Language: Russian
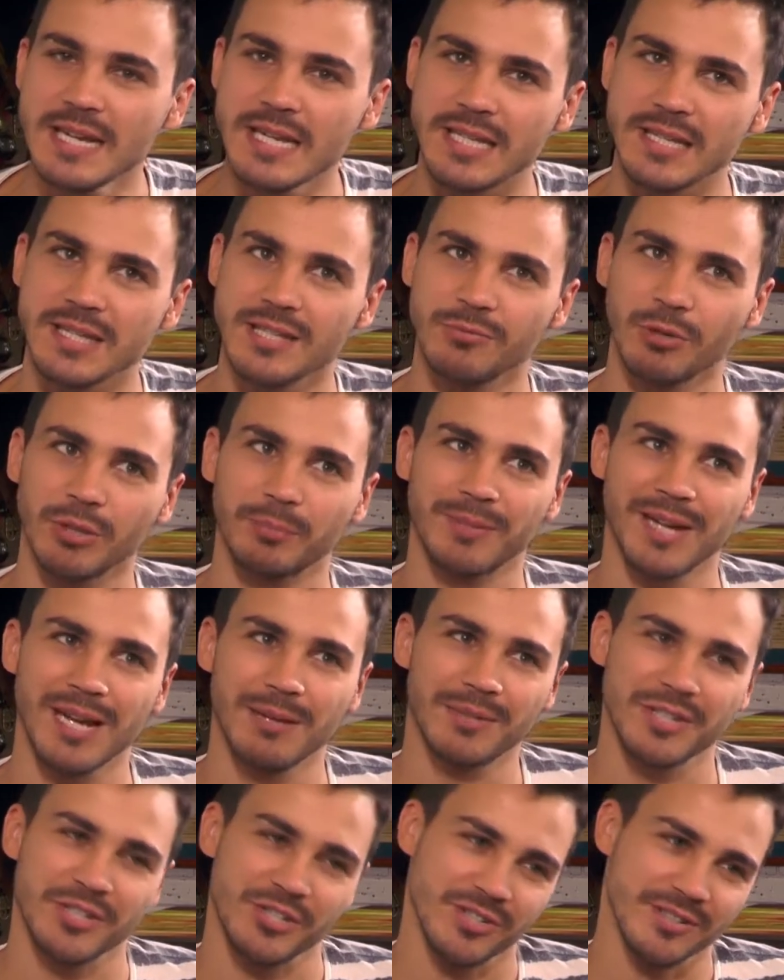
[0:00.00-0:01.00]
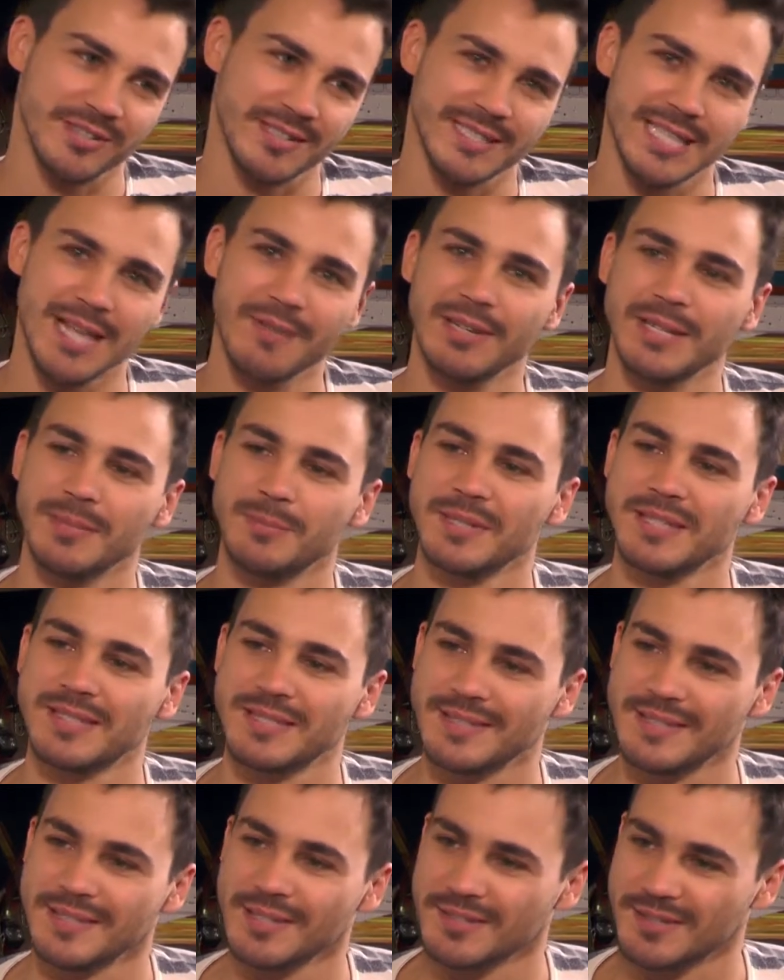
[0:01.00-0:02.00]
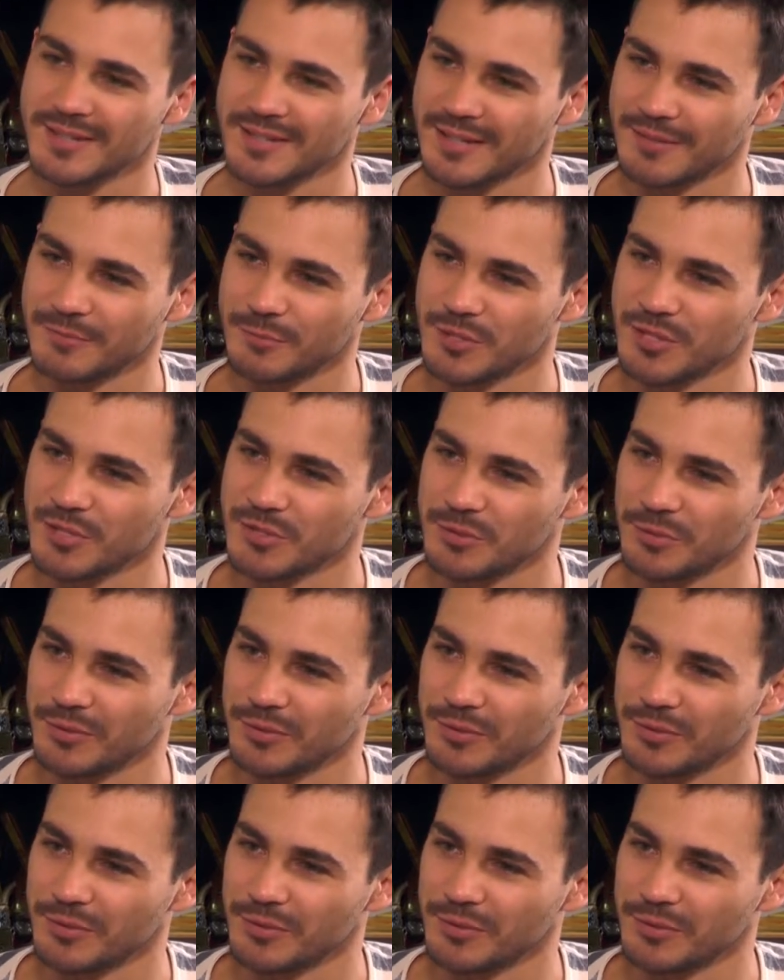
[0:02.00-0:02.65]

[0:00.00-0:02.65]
и вот прямо аж заставили биться сердце так в унисон?